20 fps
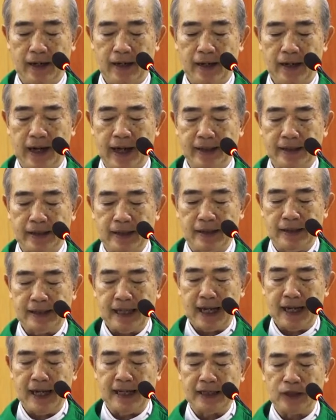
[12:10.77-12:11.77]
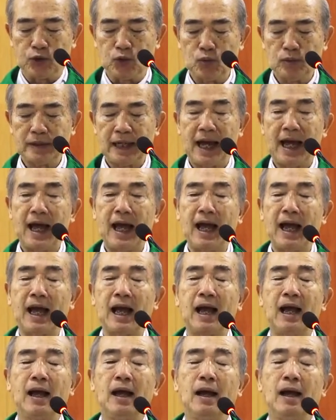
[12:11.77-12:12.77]
Để từ gia đình chúng ta,
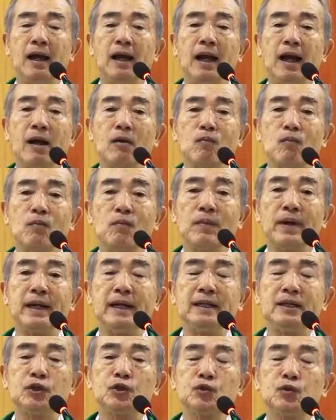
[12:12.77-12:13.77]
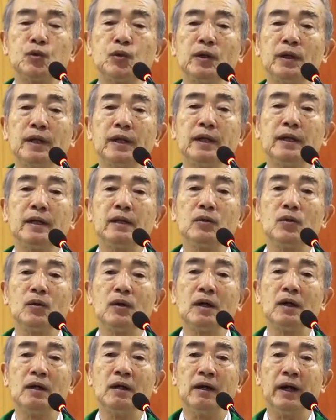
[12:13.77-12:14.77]
lòng mến Chúa yêu
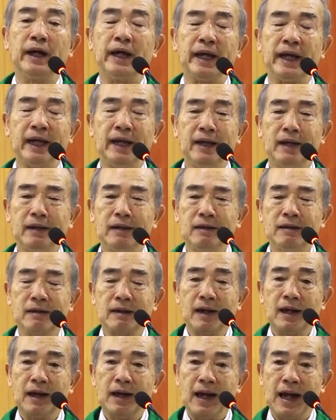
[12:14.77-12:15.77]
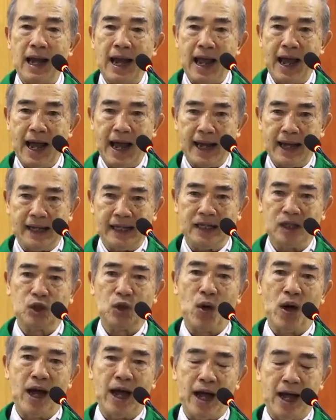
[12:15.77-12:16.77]
người được lan
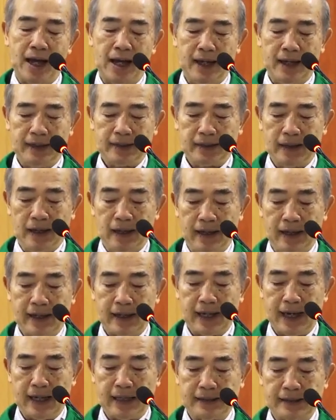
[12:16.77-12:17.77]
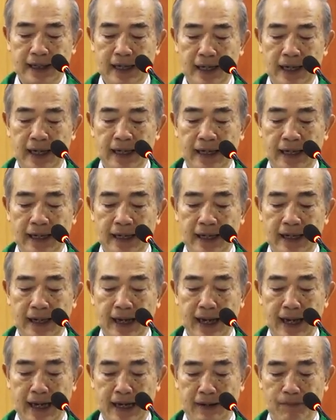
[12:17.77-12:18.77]
tỏa tới các gia đình
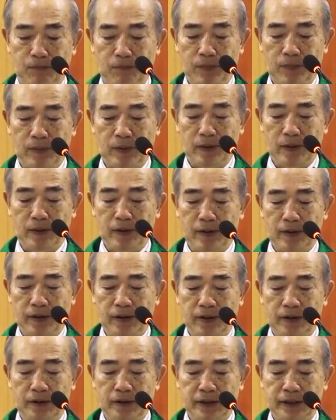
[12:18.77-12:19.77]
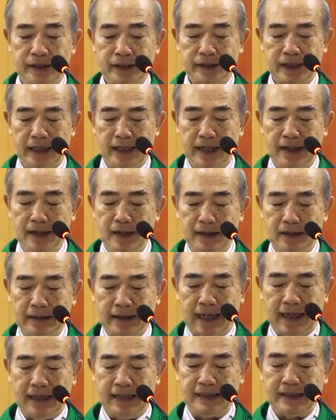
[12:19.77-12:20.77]
khác như chính Đức
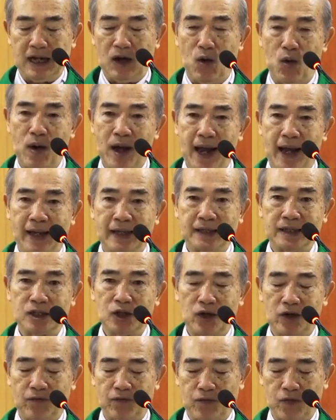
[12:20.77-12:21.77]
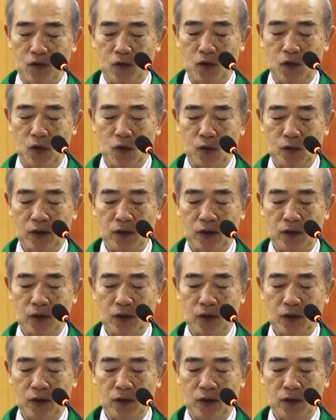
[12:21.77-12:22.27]
Thánh Giáo Hoàng John Paulo